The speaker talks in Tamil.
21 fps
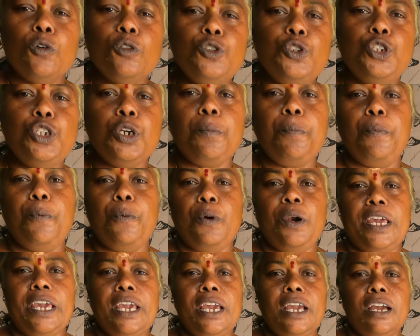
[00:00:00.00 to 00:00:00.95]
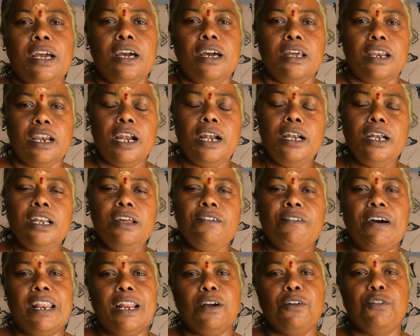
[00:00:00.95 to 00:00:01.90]
கொஞ்சம் புளி ரெண்டு
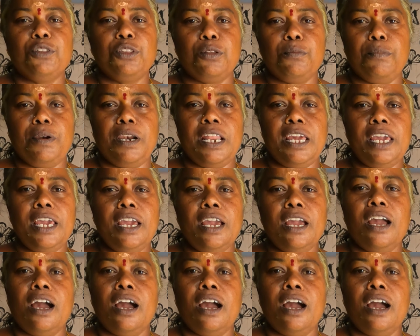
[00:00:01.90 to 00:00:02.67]
வர கொத்தமல்லி